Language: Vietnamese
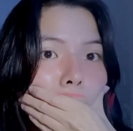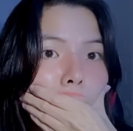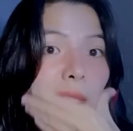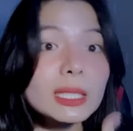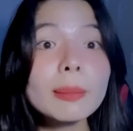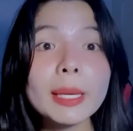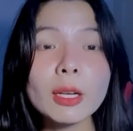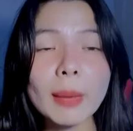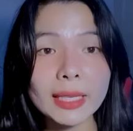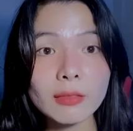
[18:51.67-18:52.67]
bịt cái miệng của
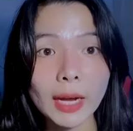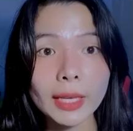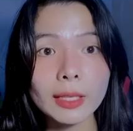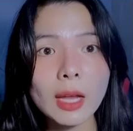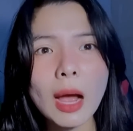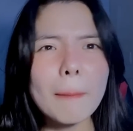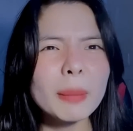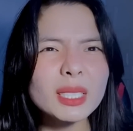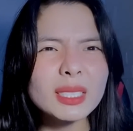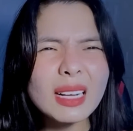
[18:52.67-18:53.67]
bạn như vậy
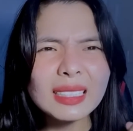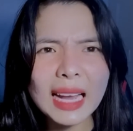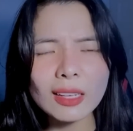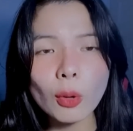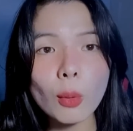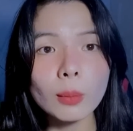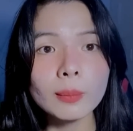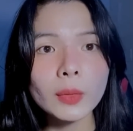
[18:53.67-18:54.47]
bịt cứng ngắt luôn